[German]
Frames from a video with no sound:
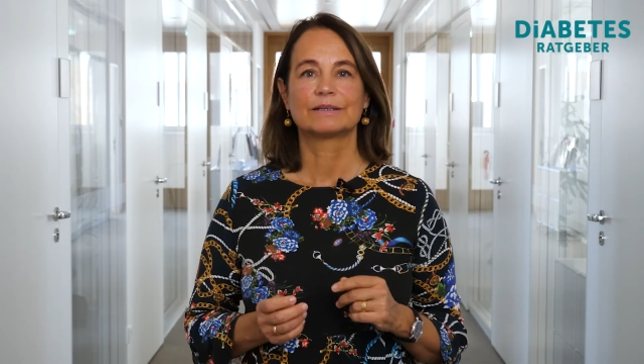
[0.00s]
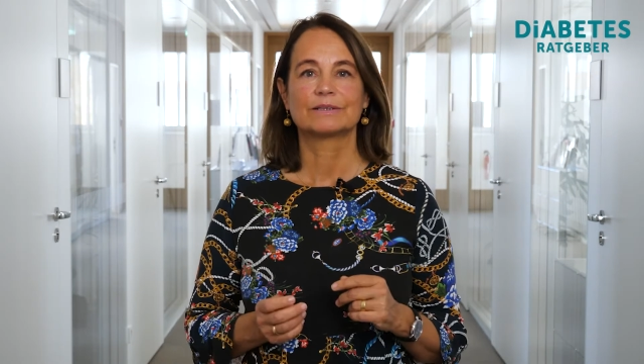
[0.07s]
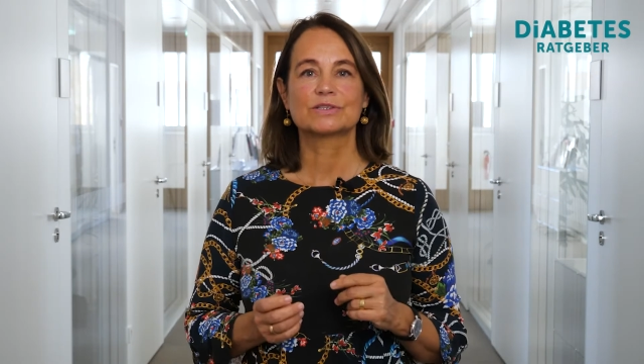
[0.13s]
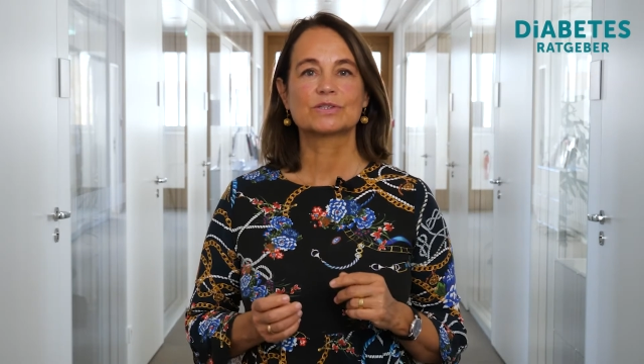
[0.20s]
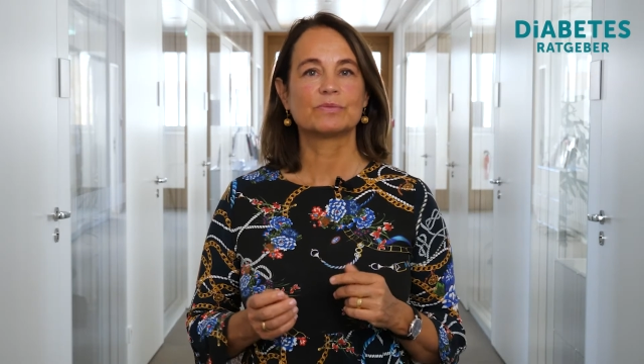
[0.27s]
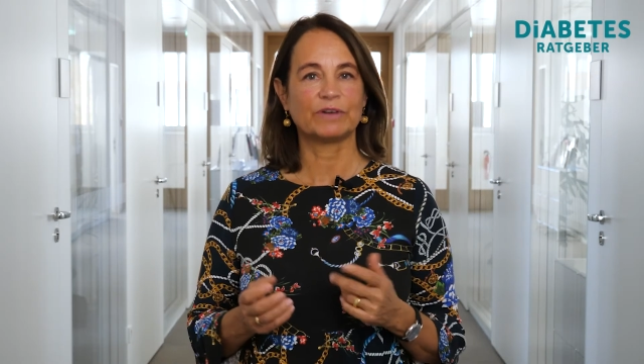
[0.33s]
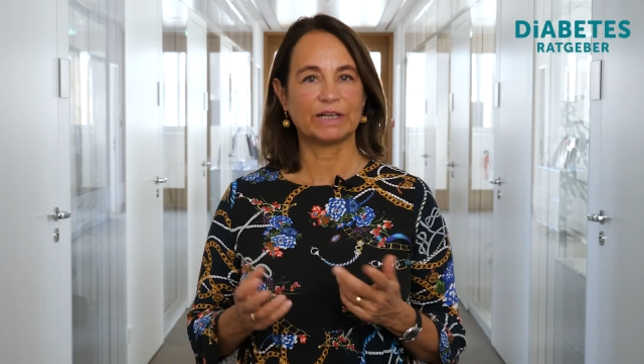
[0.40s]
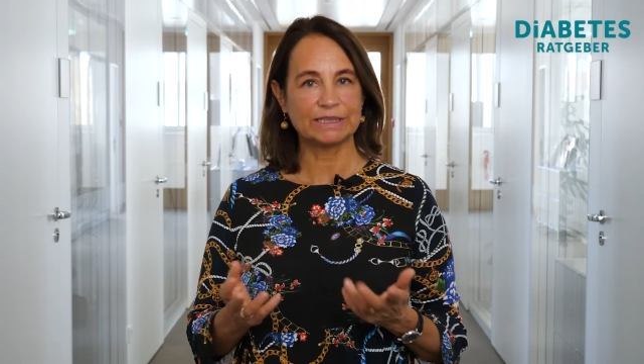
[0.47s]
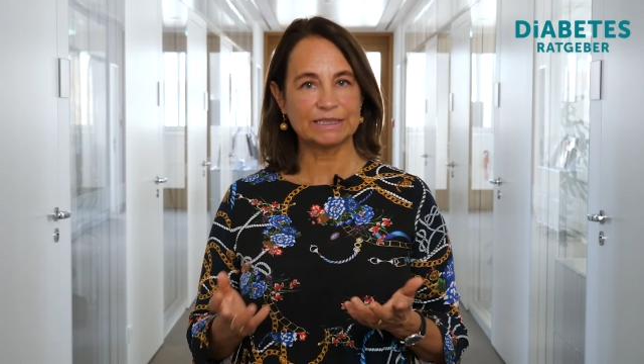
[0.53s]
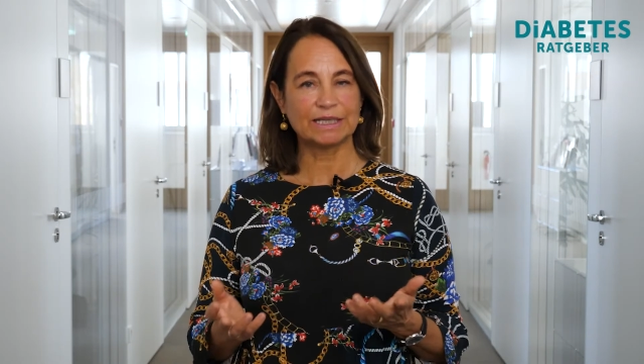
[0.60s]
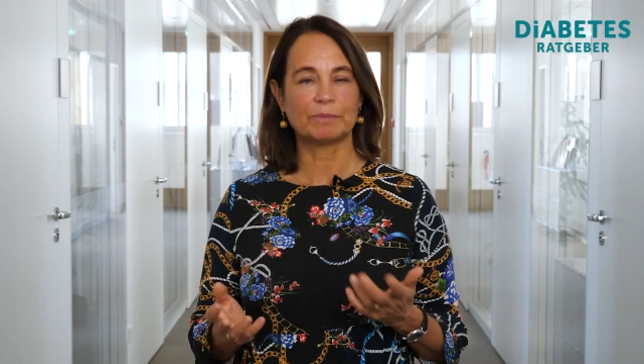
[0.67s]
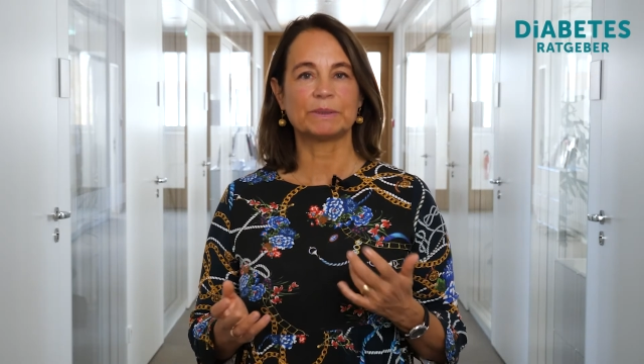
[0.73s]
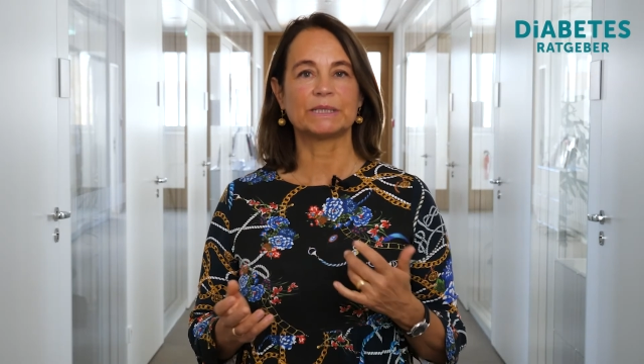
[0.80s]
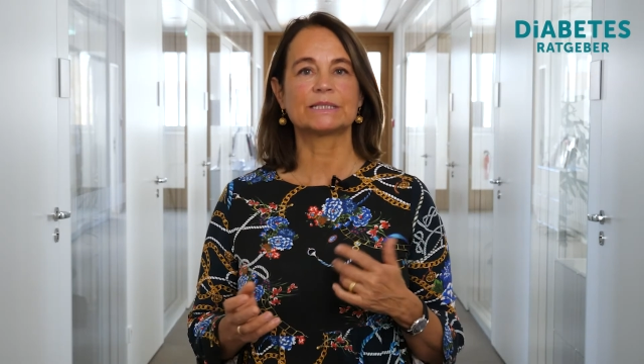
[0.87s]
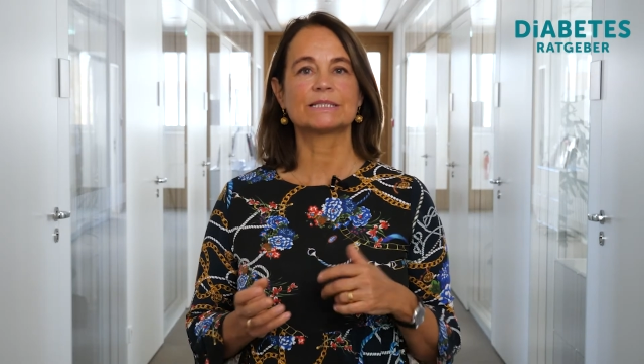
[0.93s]
Zum
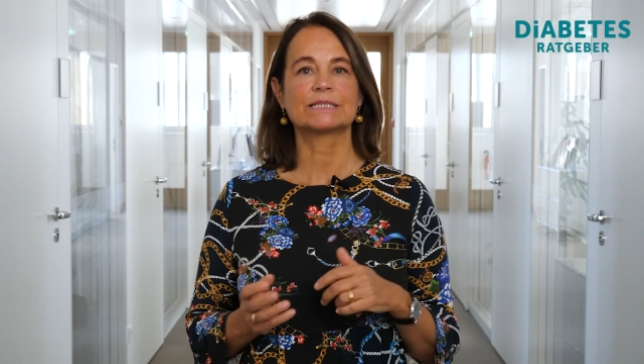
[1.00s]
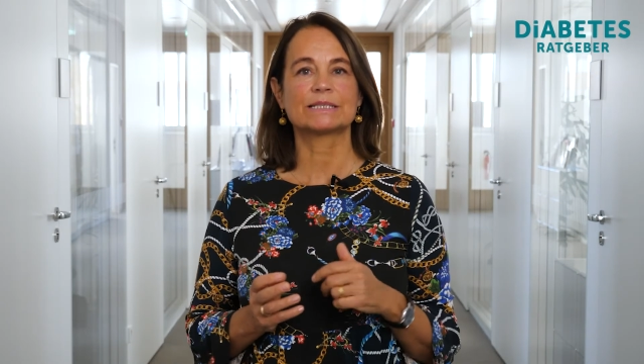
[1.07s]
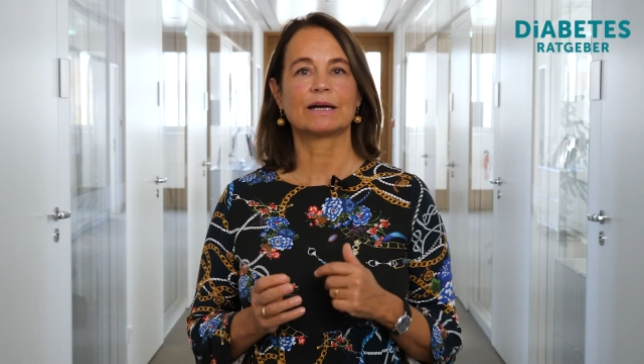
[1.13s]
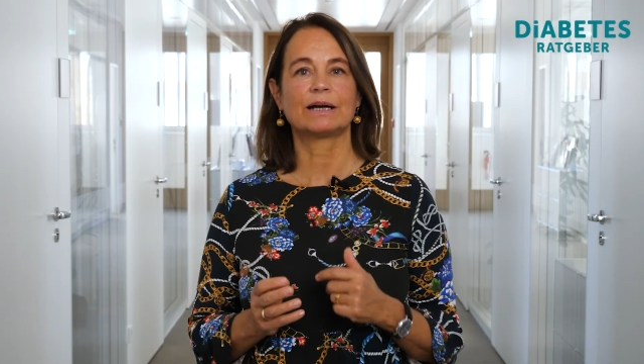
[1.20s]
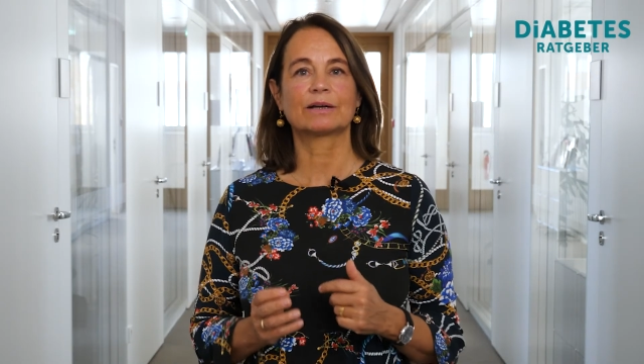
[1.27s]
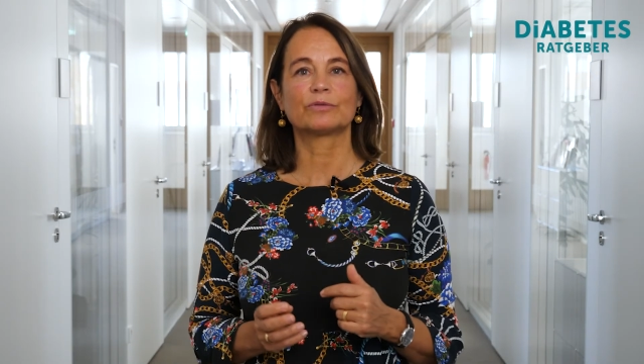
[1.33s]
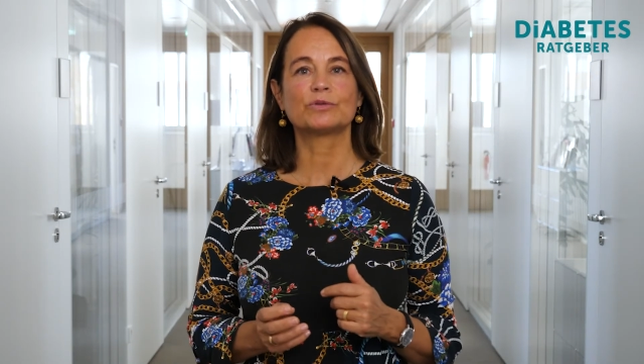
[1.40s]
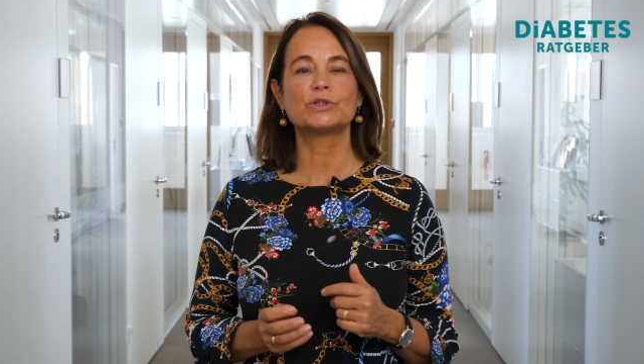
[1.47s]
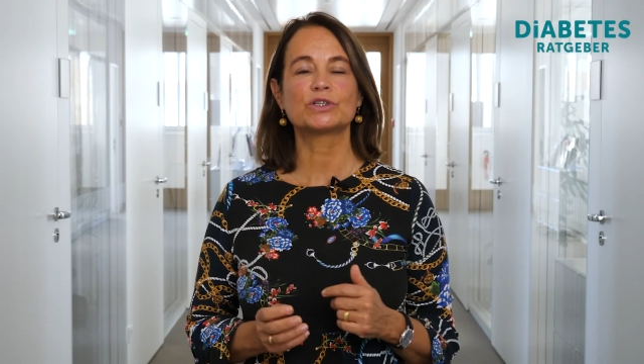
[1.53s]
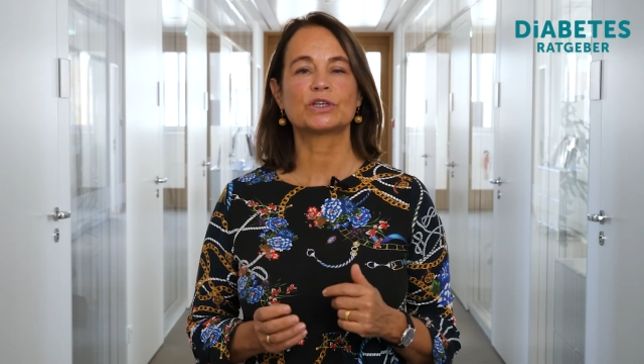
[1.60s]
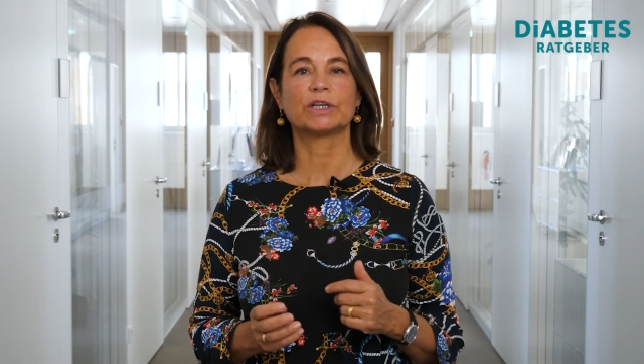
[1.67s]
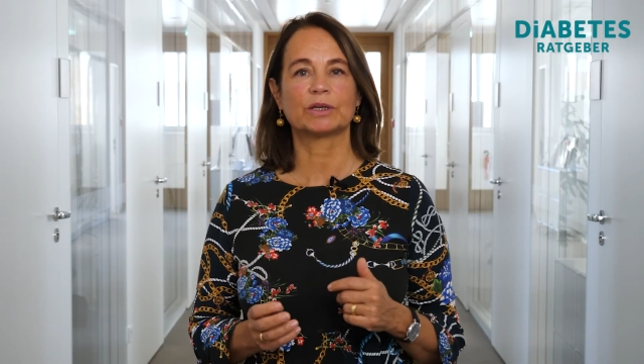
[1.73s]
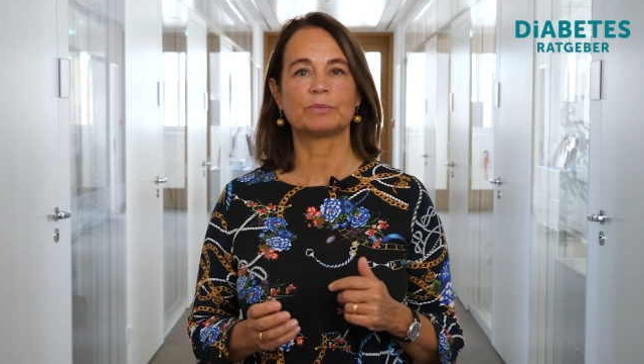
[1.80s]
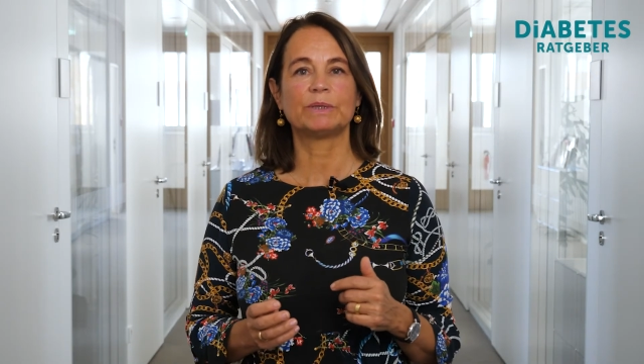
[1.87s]
Weltdiabetestag wünsche ich